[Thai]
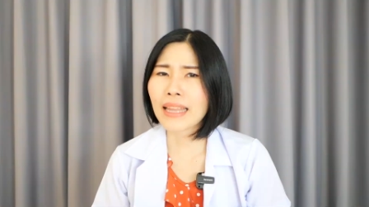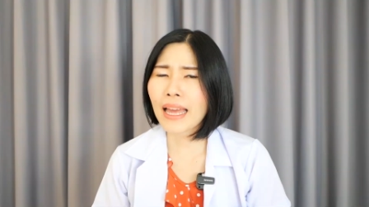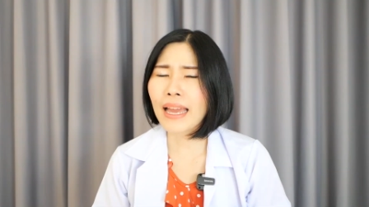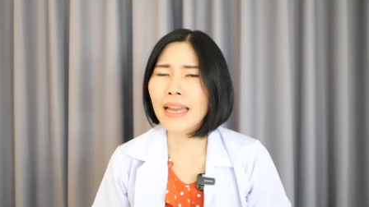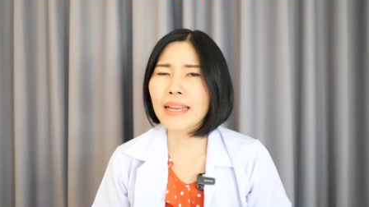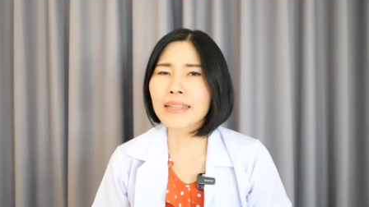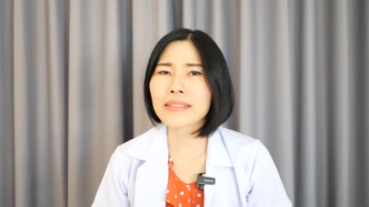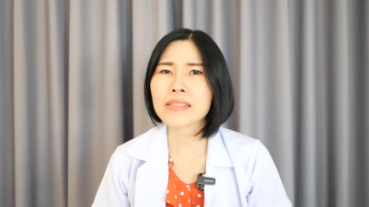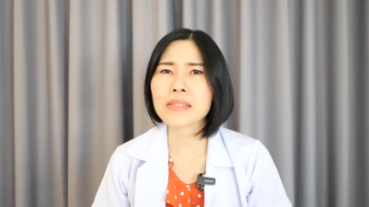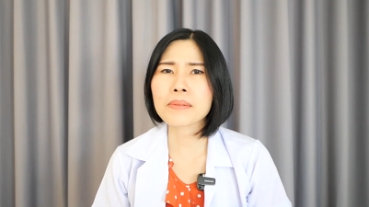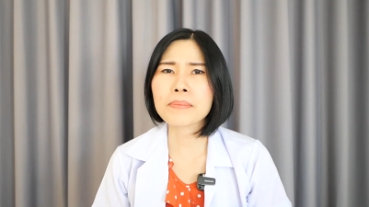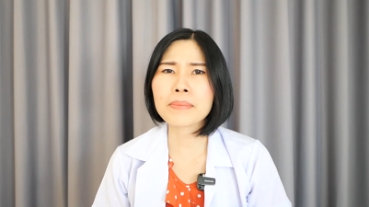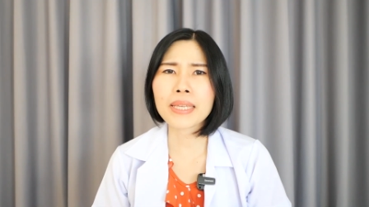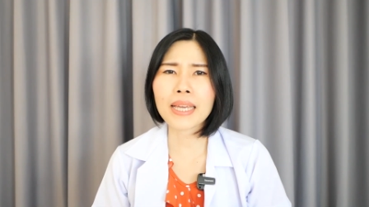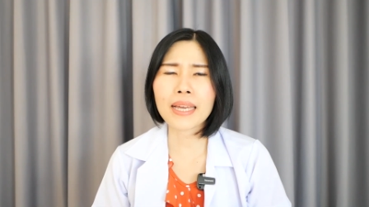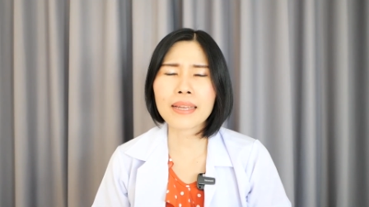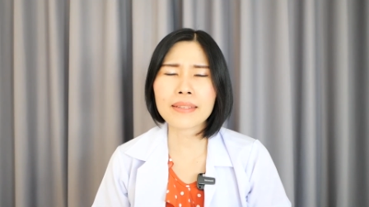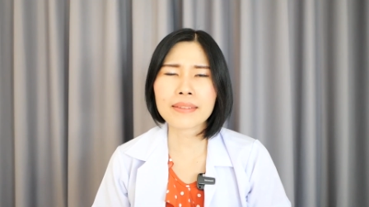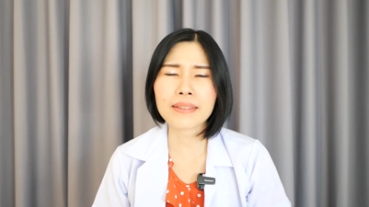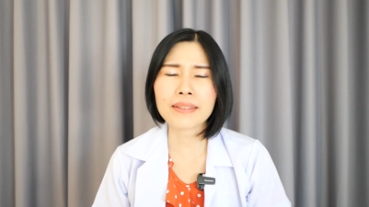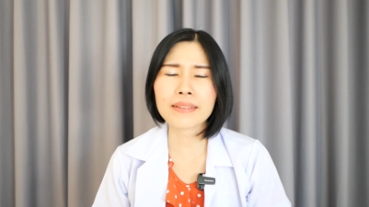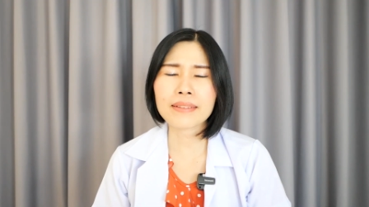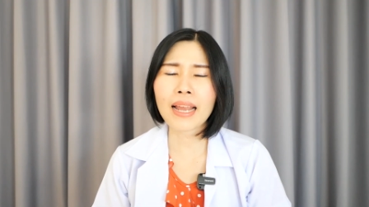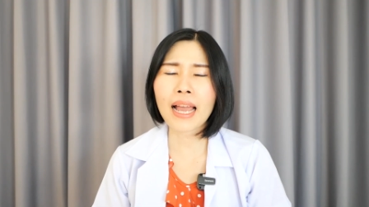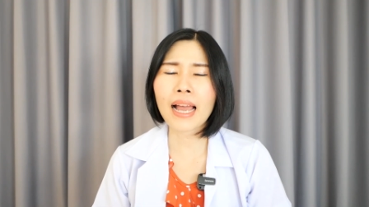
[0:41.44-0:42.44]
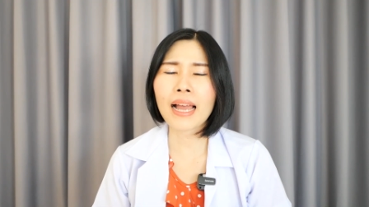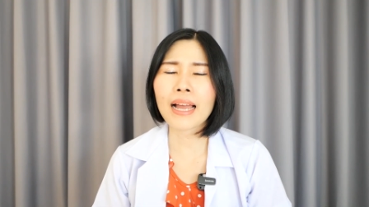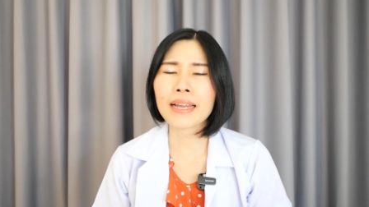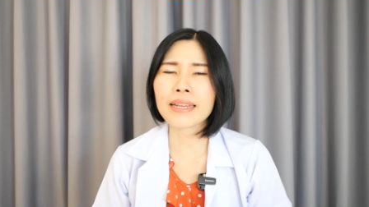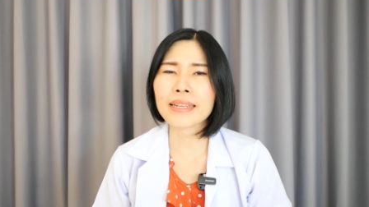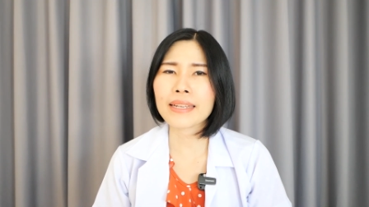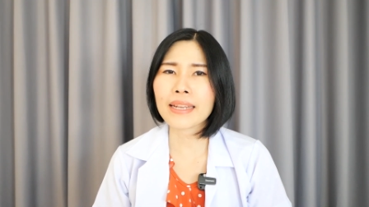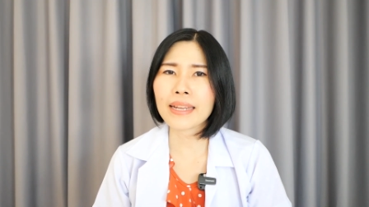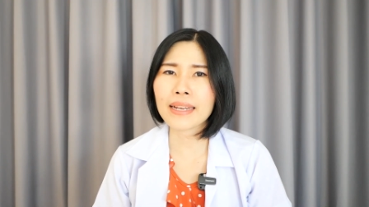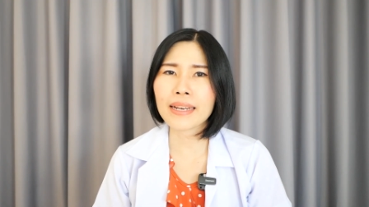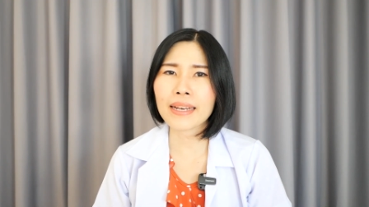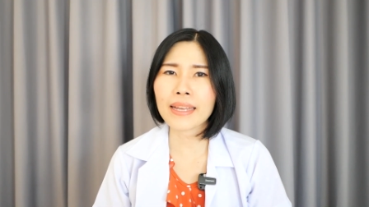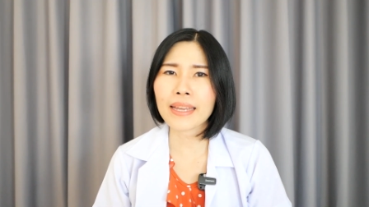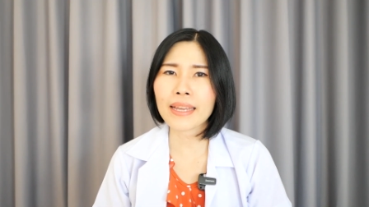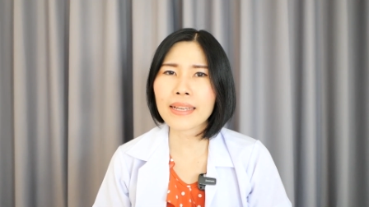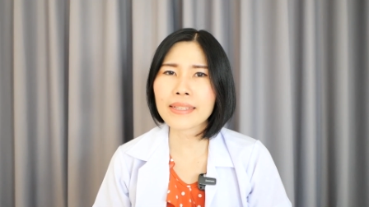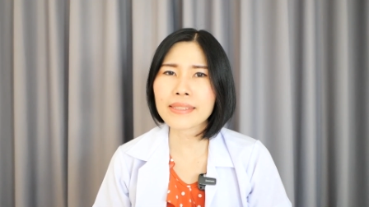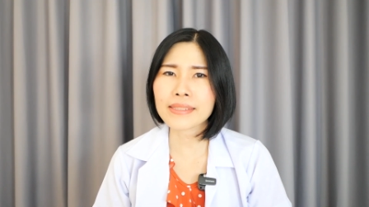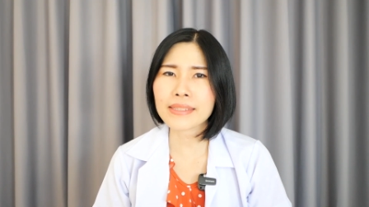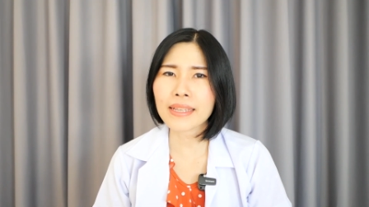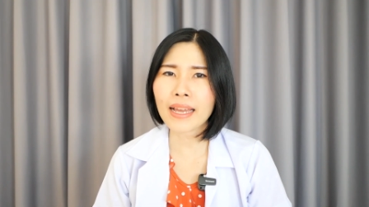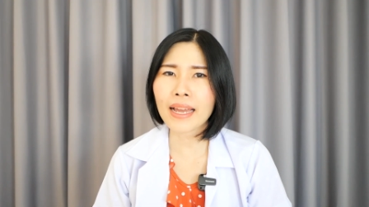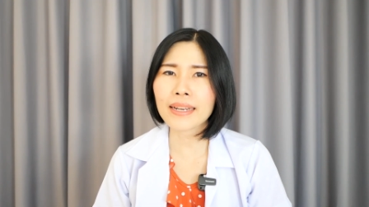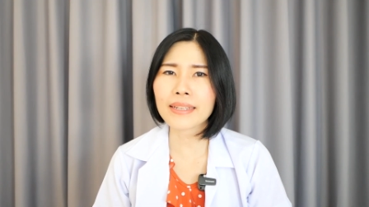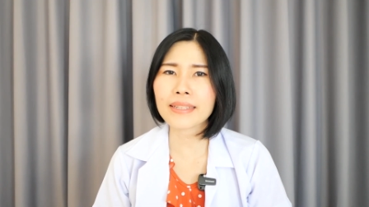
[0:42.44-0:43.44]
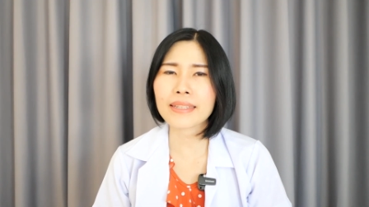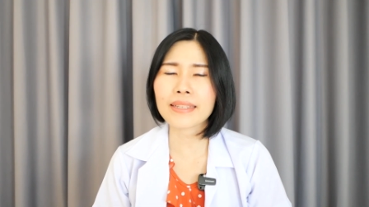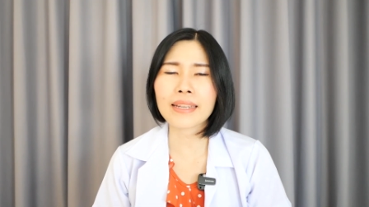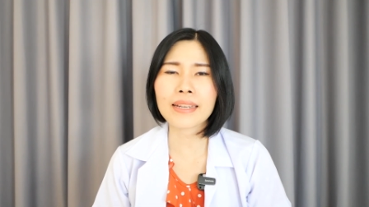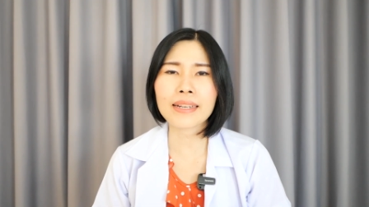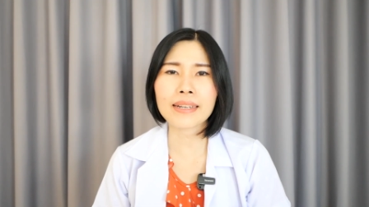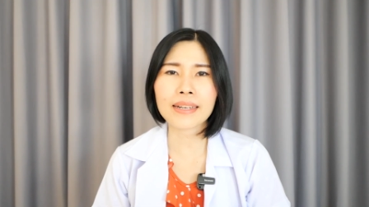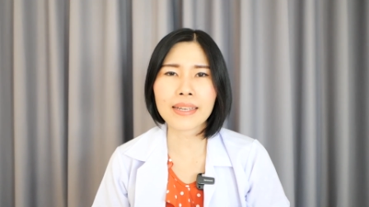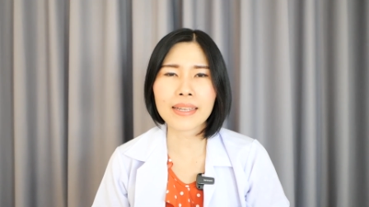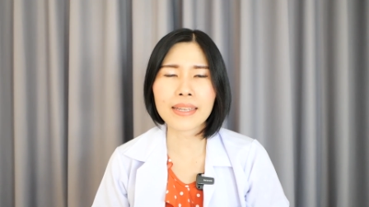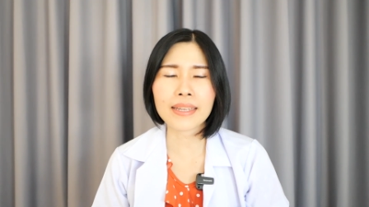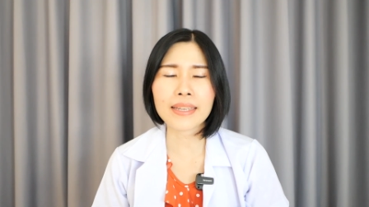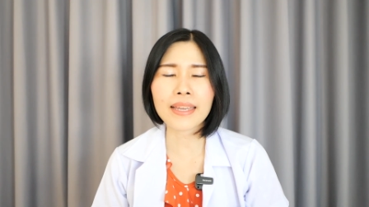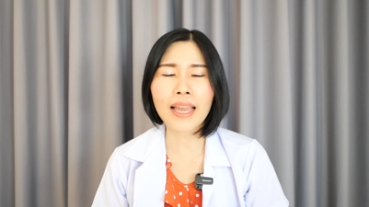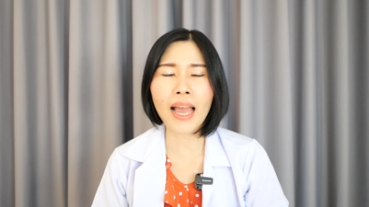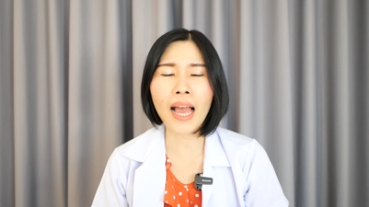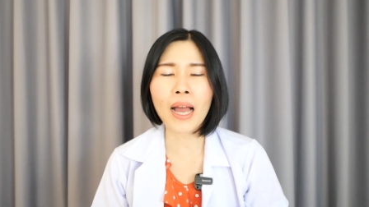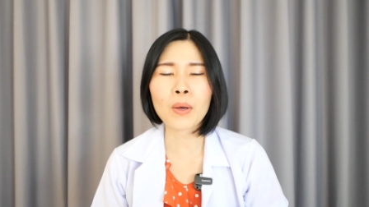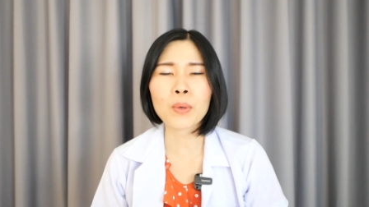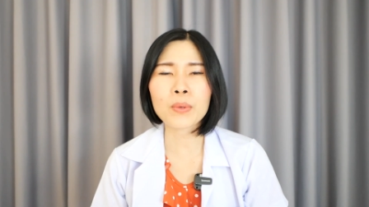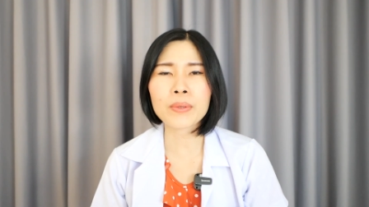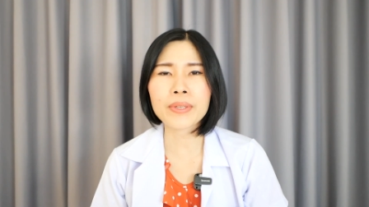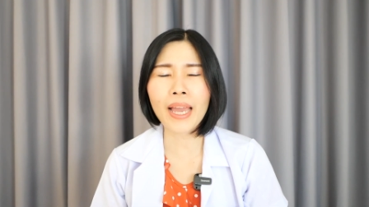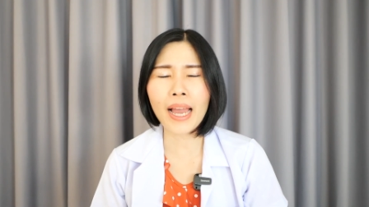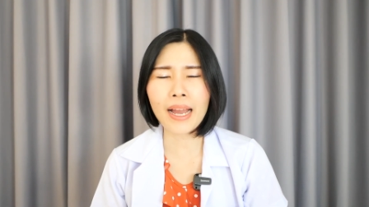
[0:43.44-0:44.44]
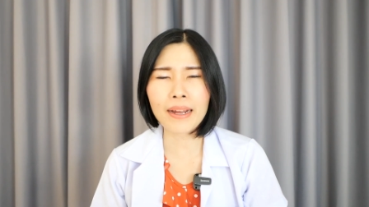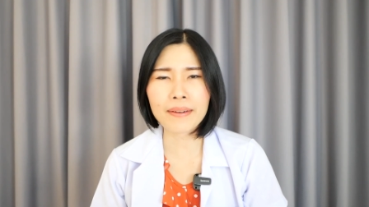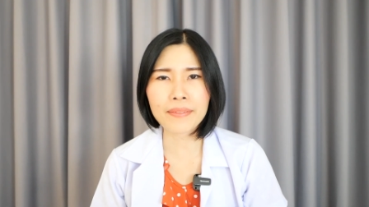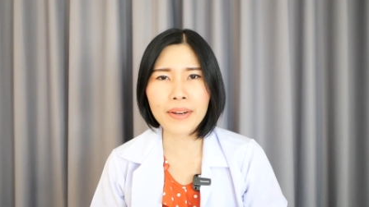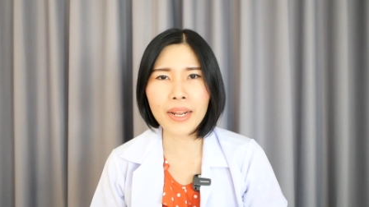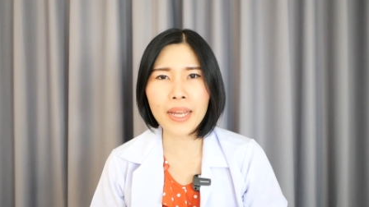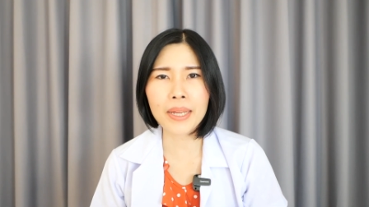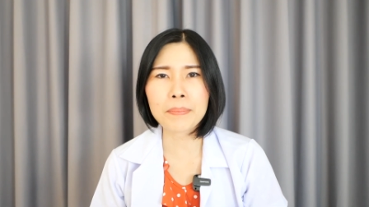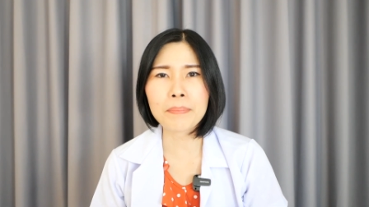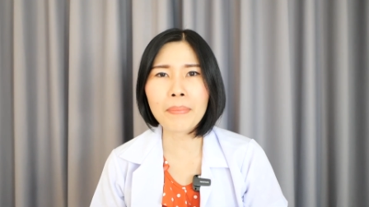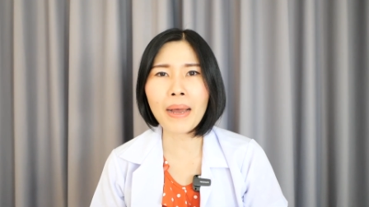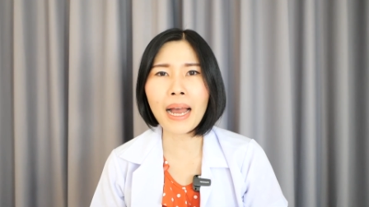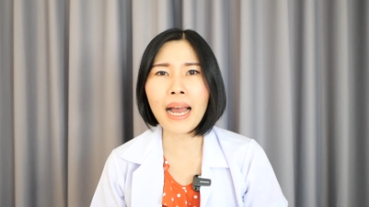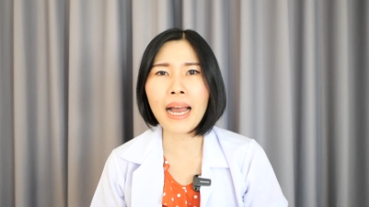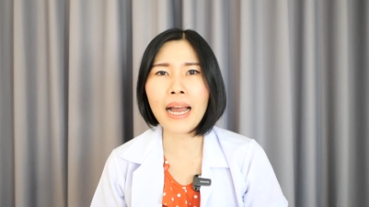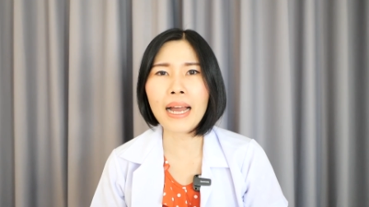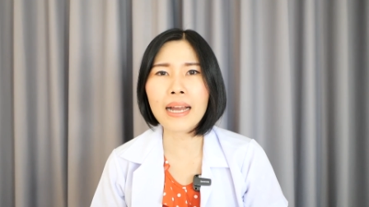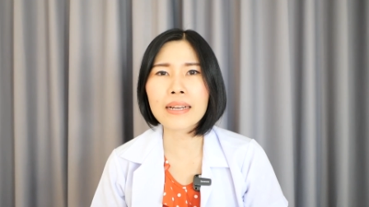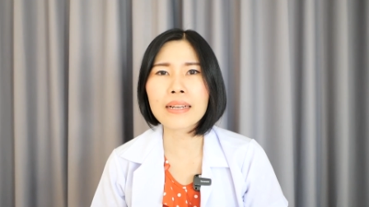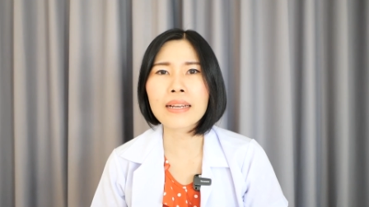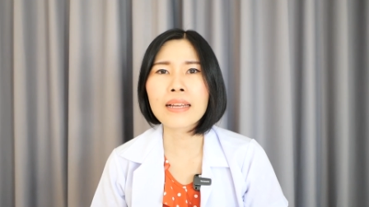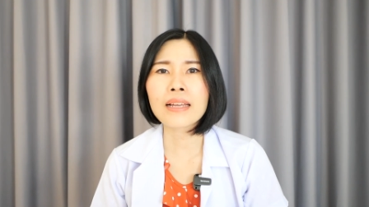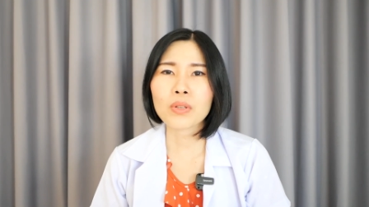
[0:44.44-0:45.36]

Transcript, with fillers: แต่จะมีอันตรายในระยะสั้นในระยะยาวอย่างไรบ้าง